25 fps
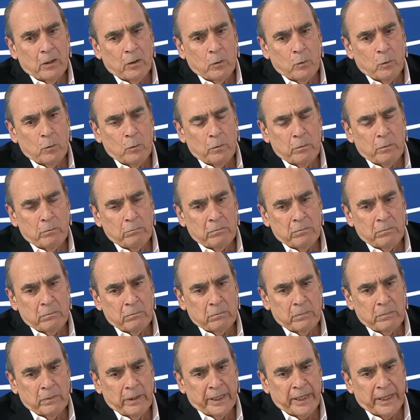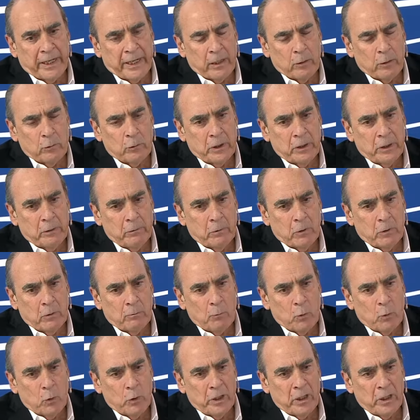un, ejecutivo
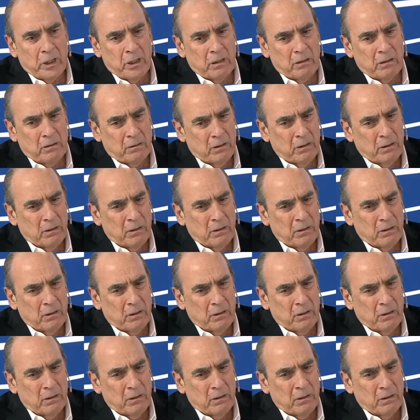muy,